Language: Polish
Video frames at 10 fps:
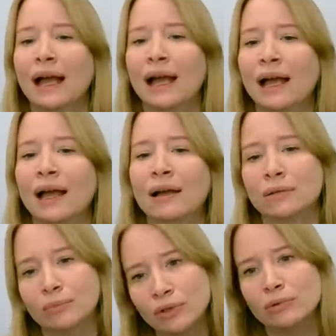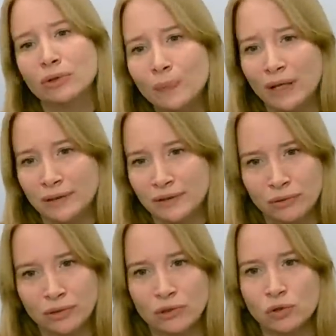e, do, do pracy,
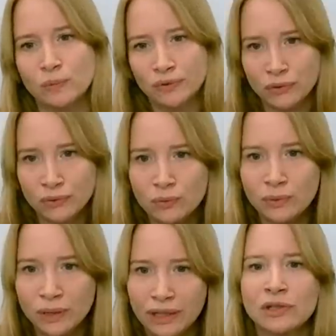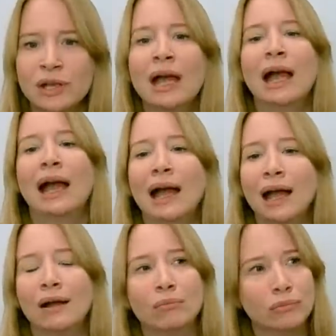do tego, żeby zrozumieć
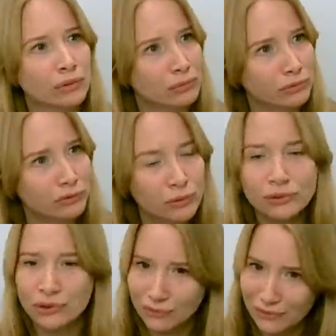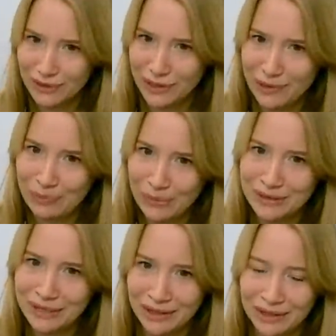e, no, funkcjonowanie
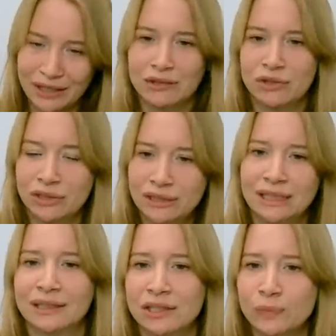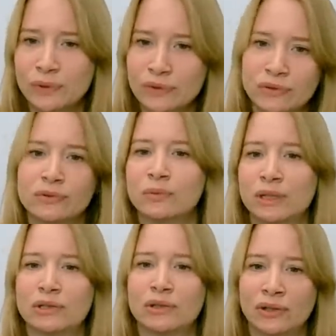pacjenta czy klienta, żeby
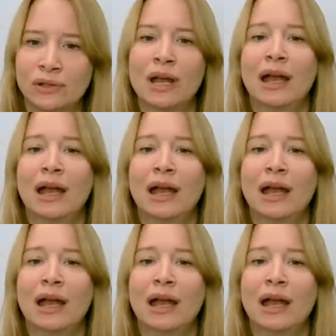zrozumieć to,